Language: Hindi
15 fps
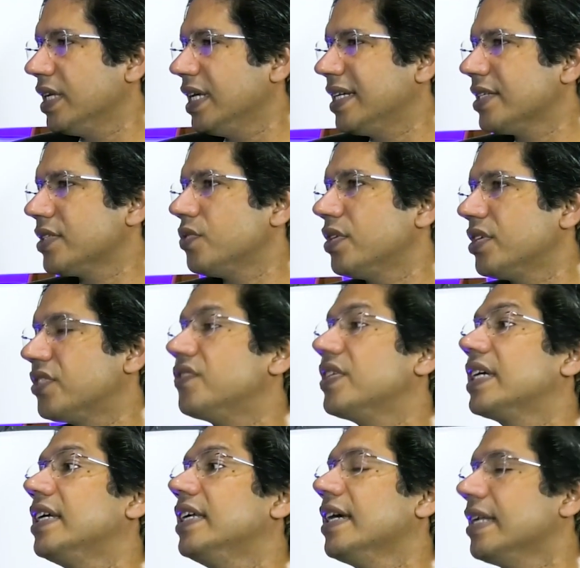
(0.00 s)
इट इज़ नॉट
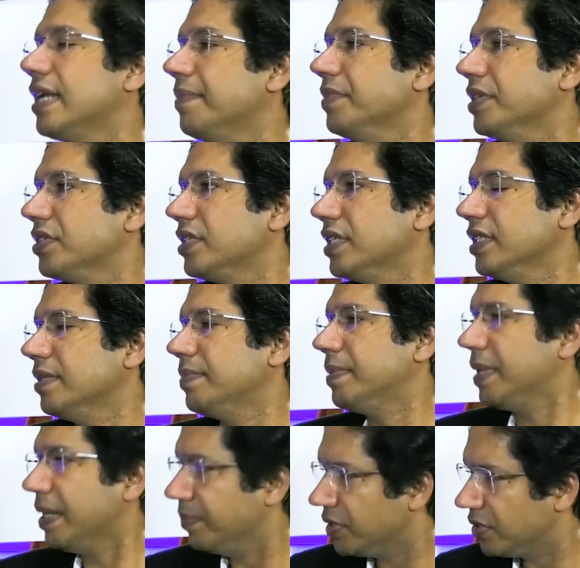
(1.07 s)
स्ट्रिक्टली एन एमनिस्टी जब आप
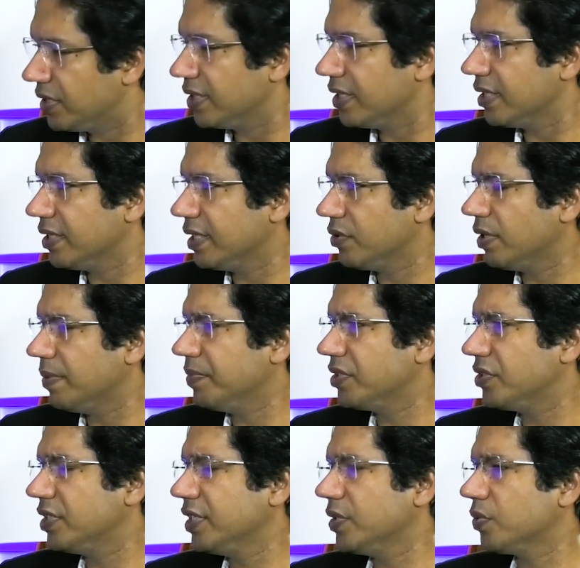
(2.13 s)
एमनिस्टी देते हैं तो
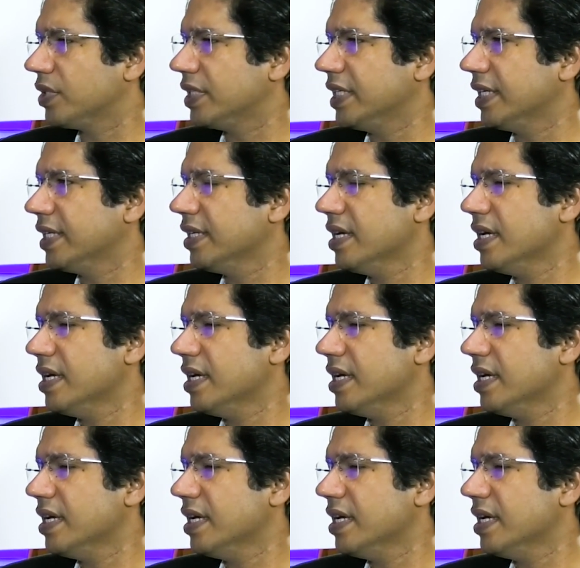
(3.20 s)
एमनिस्टी ये होती है